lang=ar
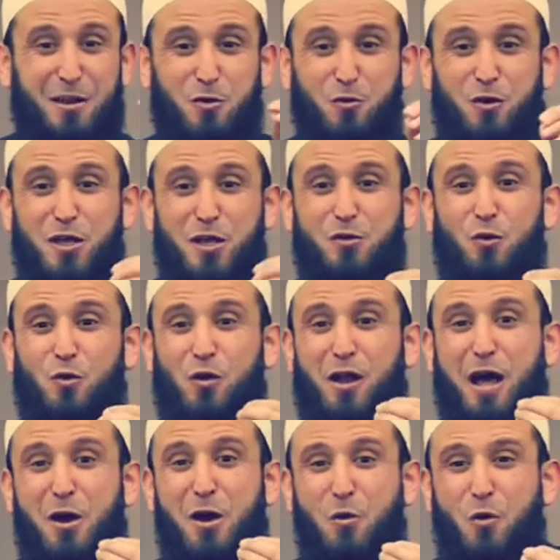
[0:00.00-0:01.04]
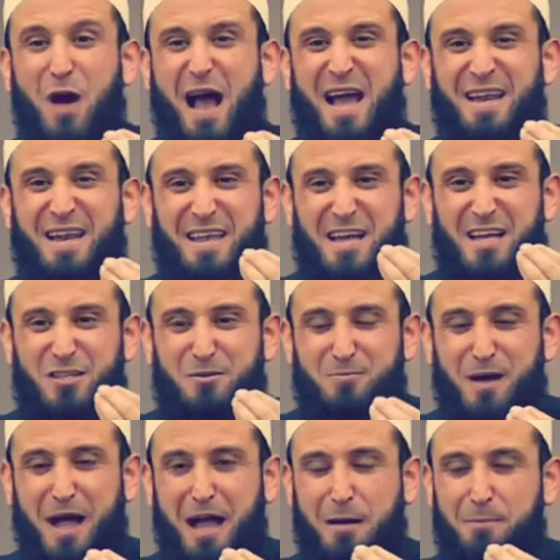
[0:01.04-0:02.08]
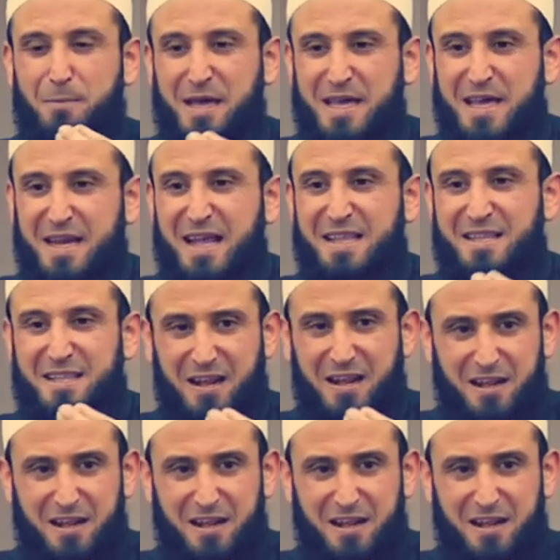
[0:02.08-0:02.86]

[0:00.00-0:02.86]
قال يريد الله أن يجمع بين